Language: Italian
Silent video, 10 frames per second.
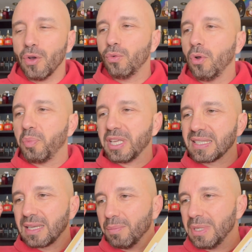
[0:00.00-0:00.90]
uno
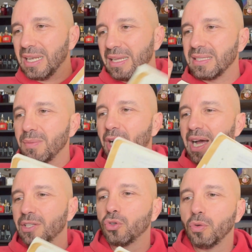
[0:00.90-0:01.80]
pensa
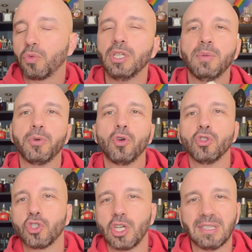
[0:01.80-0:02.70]
millesimato, quindi più
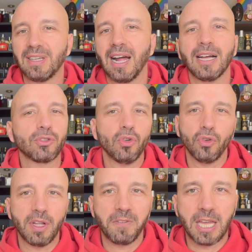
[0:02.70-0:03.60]
concentrato,
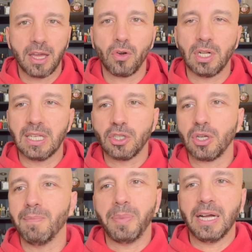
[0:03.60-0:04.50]
non è vero, negli
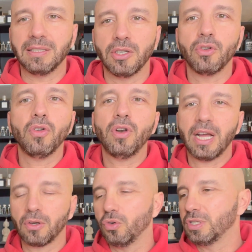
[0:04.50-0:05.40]
champagne non
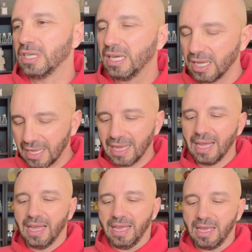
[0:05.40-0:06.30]
è così,
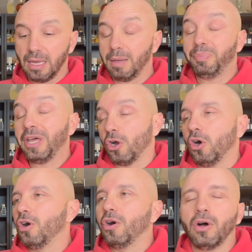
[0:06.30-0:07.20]
e
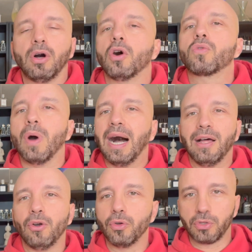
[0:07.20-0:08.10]
però
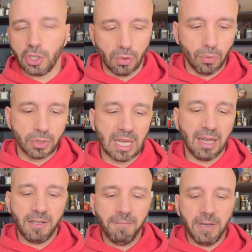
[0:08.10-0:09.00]
qua lo si
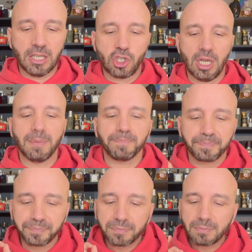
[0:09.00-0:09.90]
usa.
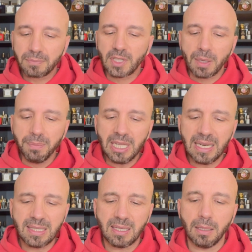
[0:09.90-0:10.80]
Invece
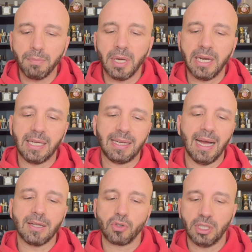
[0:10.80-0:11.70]
millesime nel
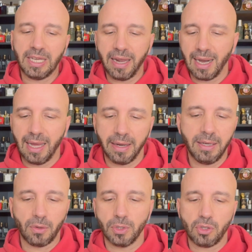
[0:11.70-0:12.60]
caso di
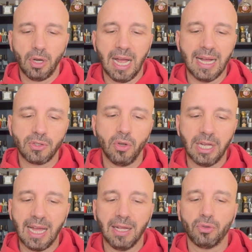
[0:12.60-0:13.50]
Garlani, in questo caso
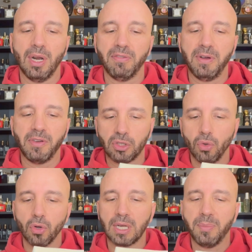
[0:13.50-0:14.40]
legato alla fava
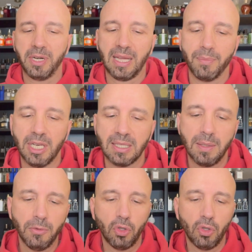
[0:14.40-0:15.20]
tonca, perché millesime